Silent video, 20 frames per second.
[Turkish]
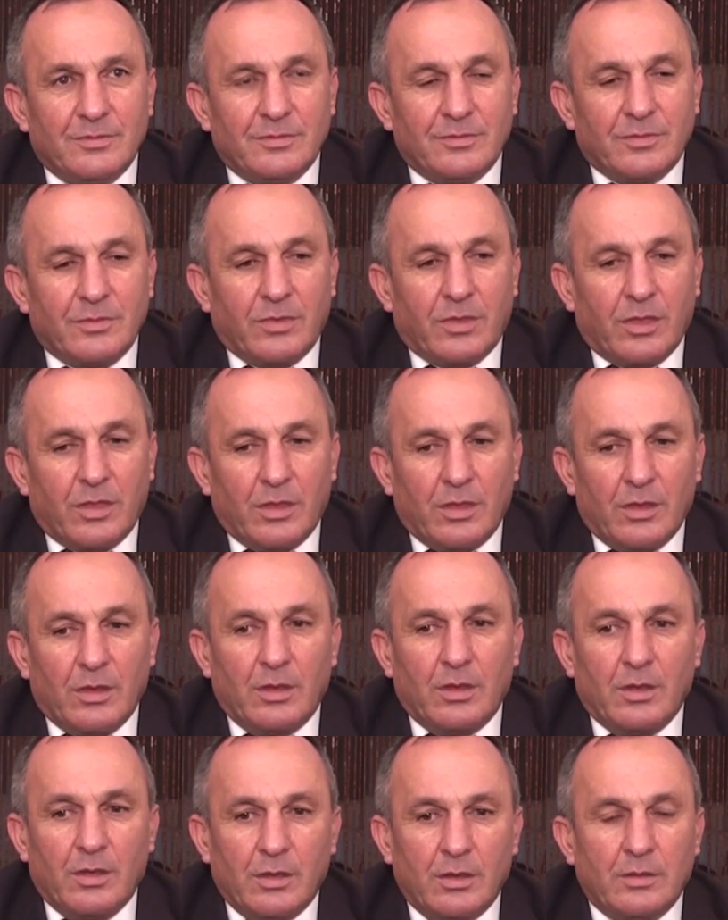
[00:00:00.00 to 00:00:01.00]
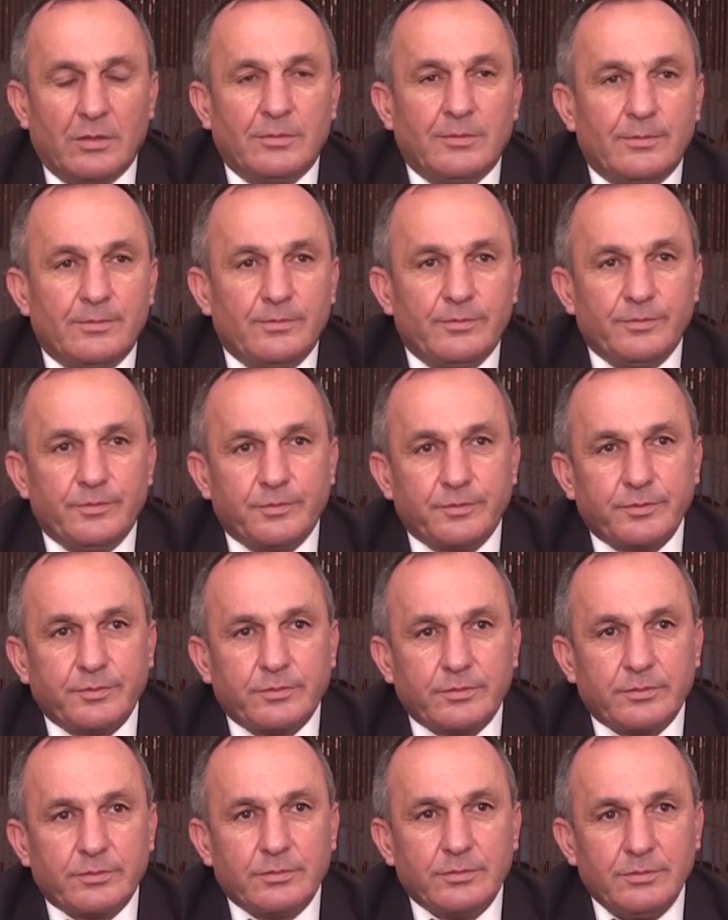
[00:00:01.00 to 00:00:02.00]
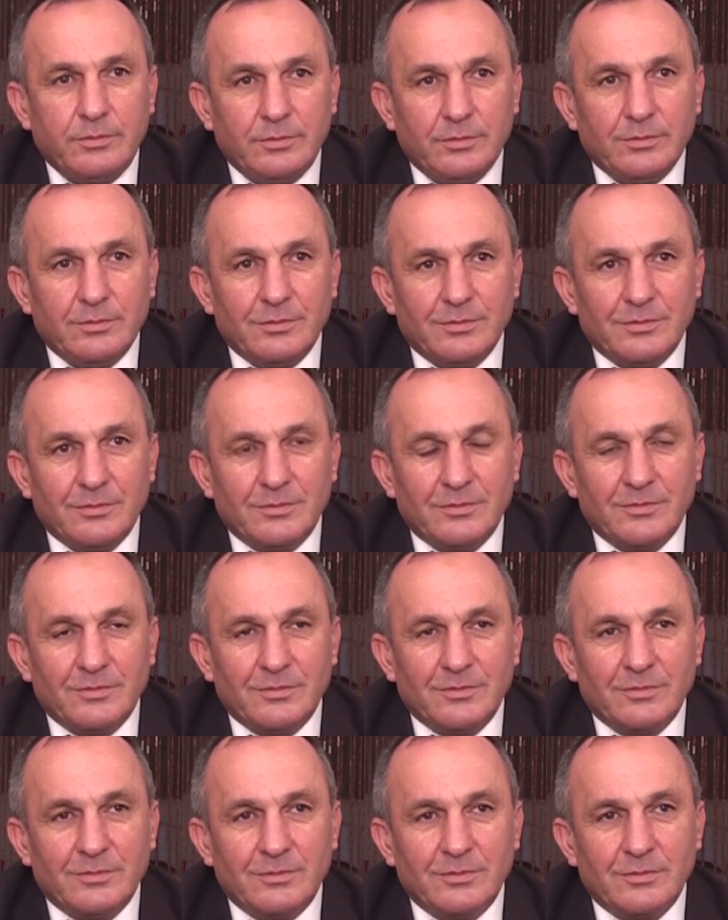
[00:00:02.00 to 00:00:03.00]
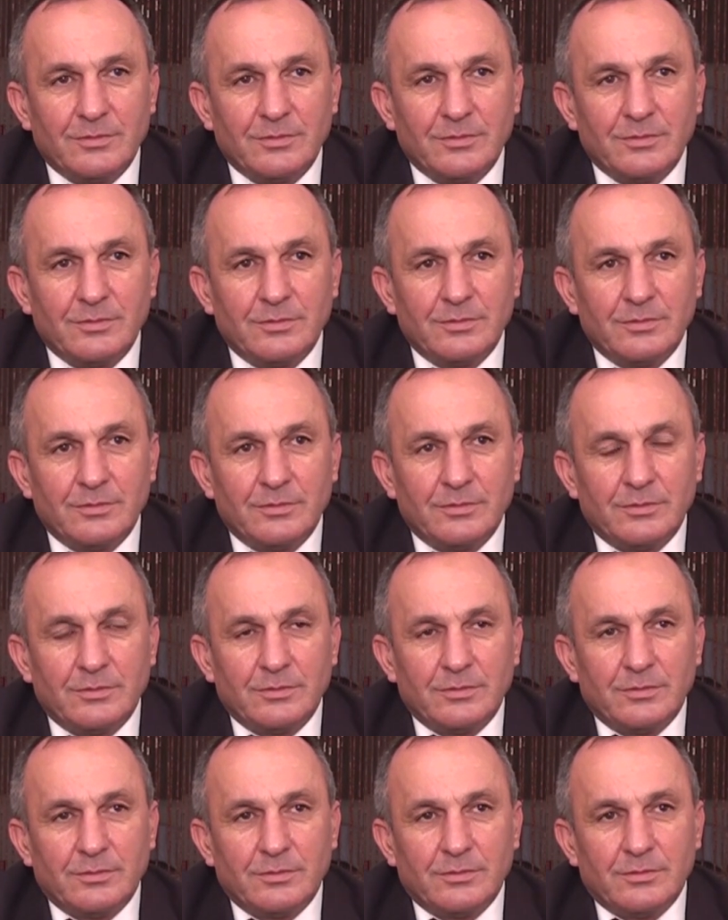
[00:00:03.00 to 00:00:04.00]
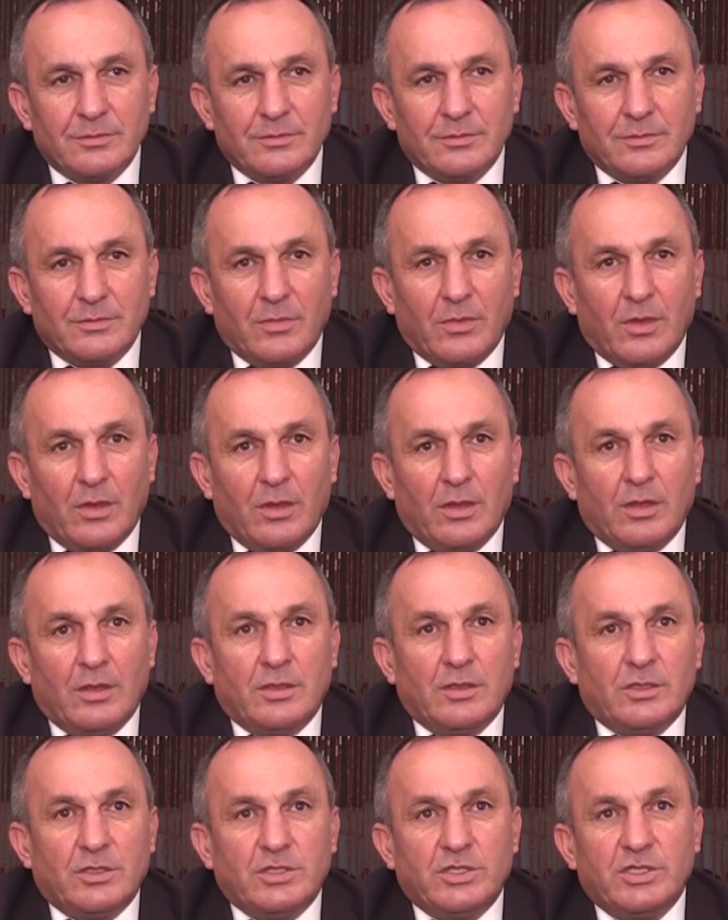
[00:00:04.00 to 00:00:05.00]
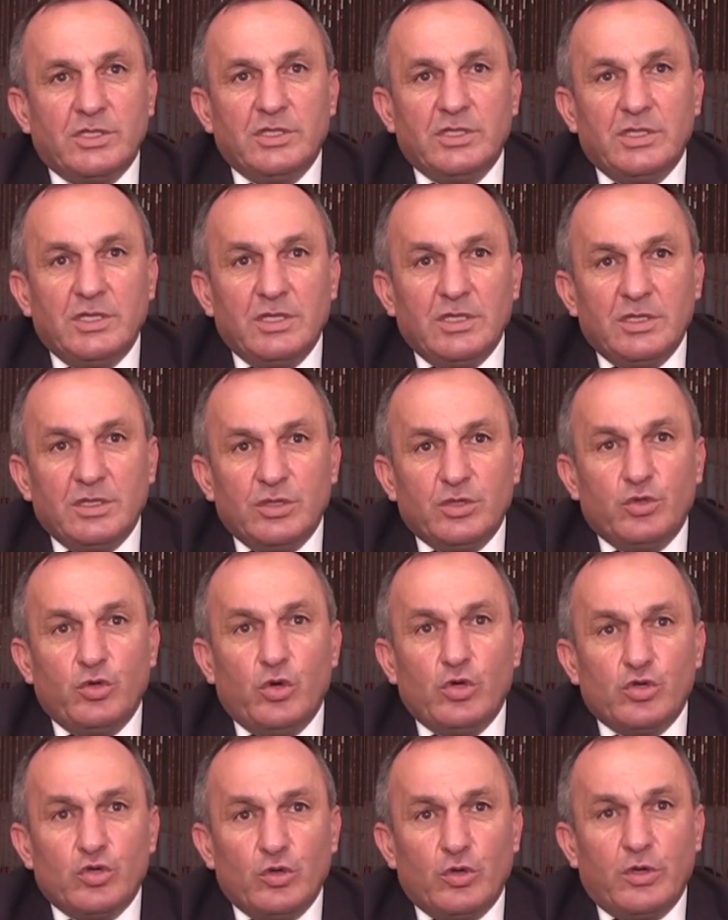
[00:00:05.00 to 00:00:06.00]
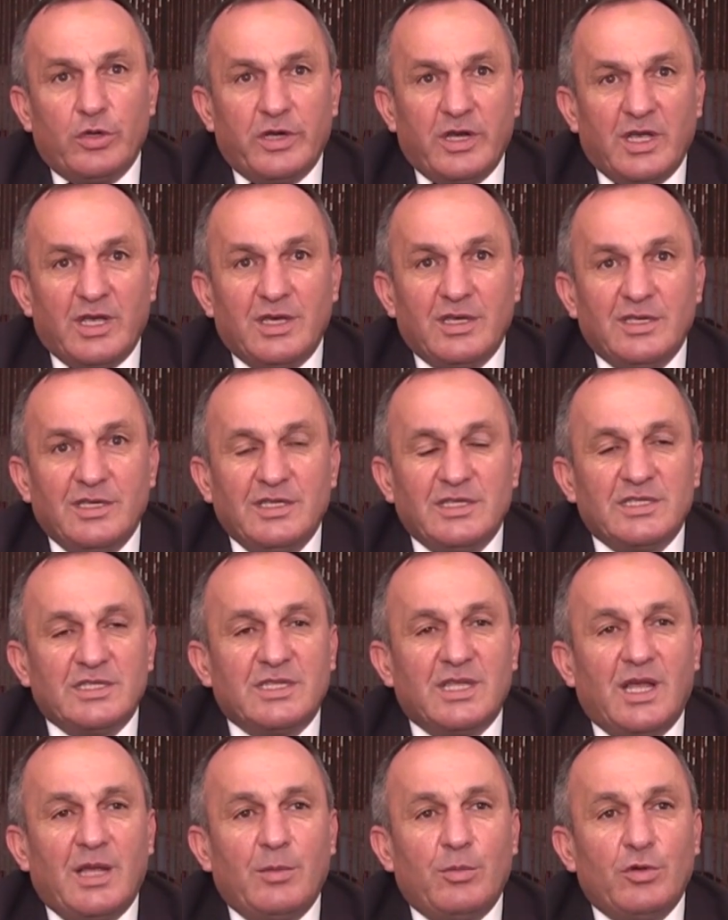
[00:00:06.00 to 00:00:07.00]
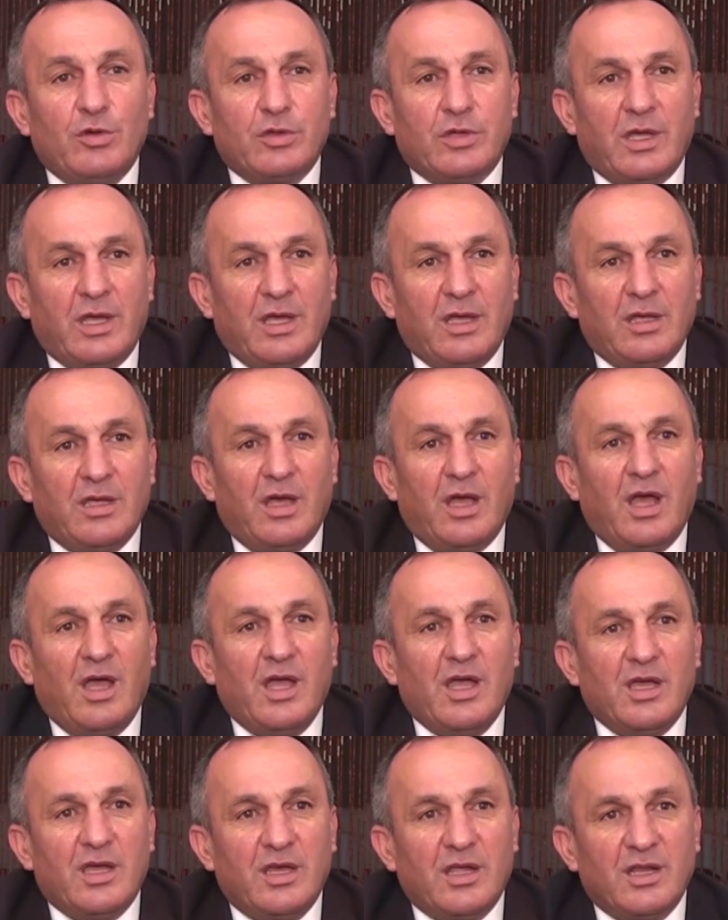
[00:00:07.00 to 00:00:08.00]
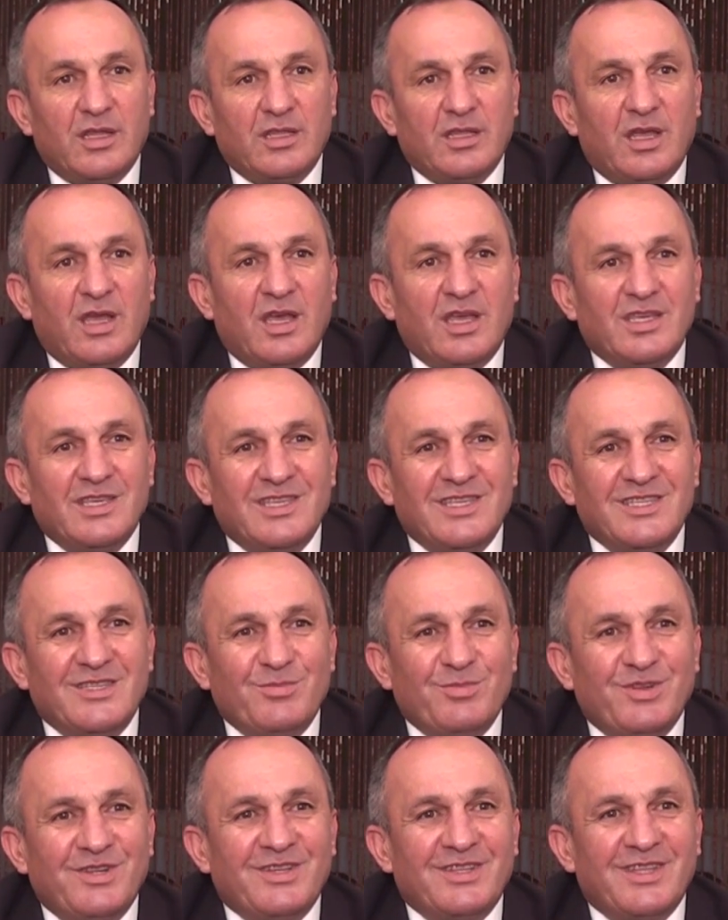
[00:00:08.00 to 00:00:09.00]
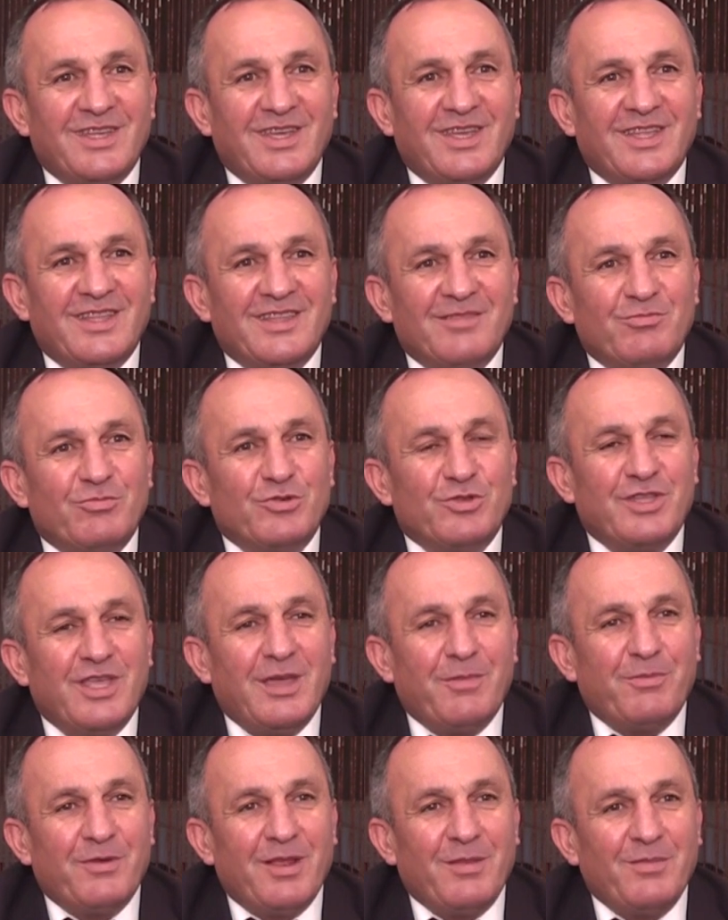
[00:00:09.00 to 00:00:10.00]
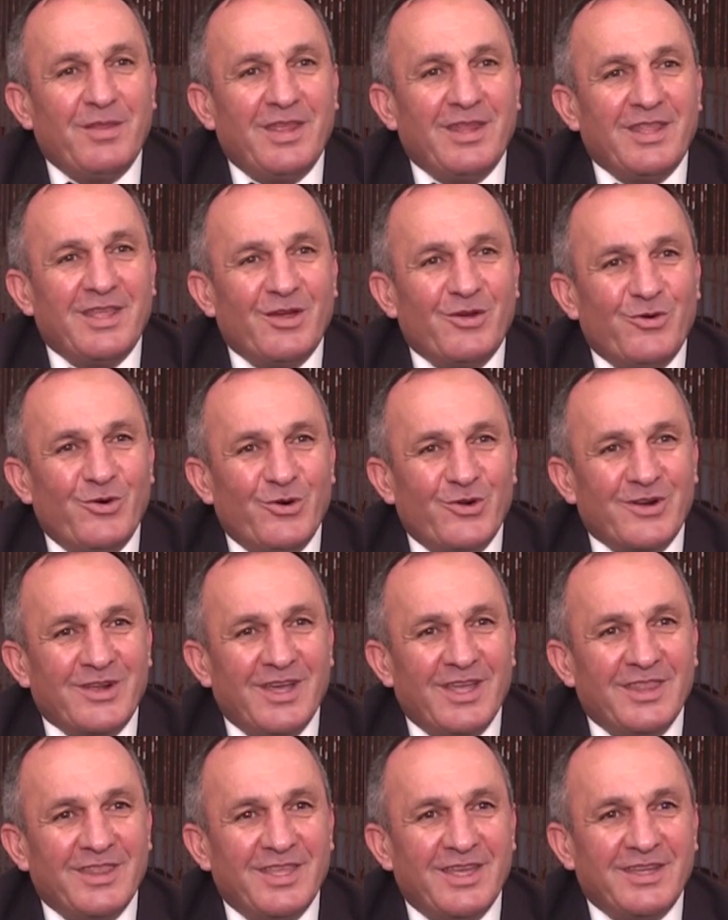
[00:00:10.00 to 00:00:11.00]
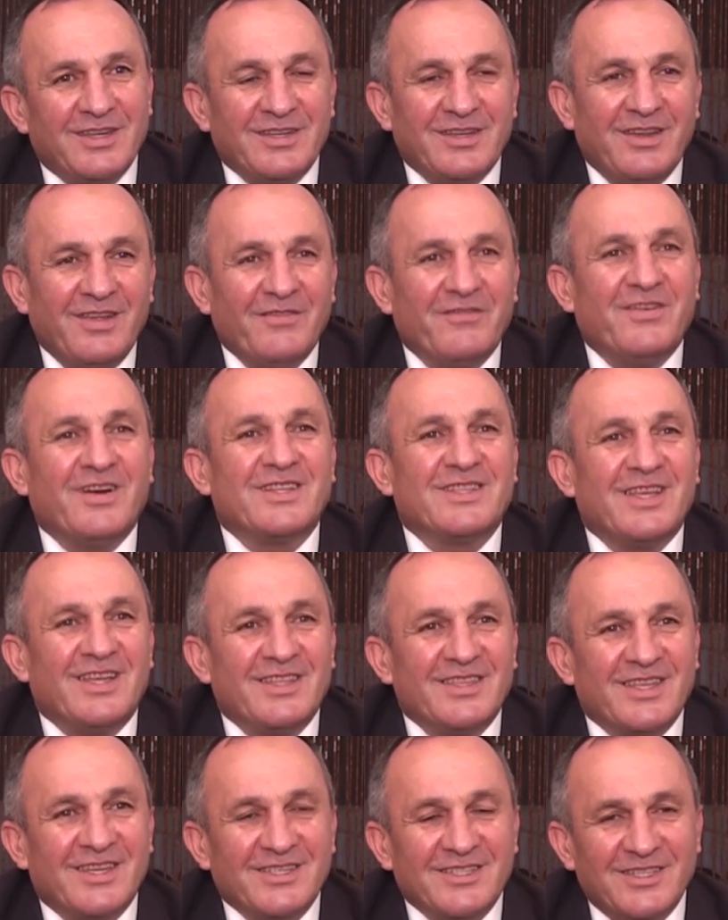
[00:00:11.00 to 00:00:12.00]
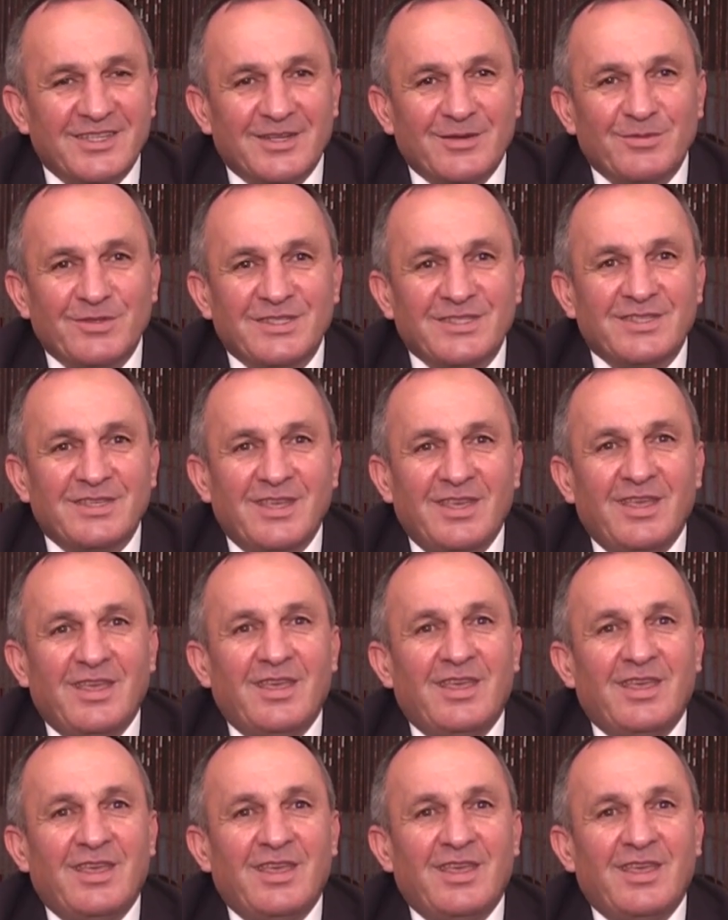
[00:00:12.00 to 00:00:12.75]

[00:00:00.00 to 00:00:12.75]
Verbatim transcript: çok göç ediyor ve buralarda onlara ne gibi olanaklar sağlanıyor emlak bakımından? Şimdi göç olarak İstanbul'da, Ankara'da, İzmir'de bu depremlerden korkanlar, vatandaşlarımız,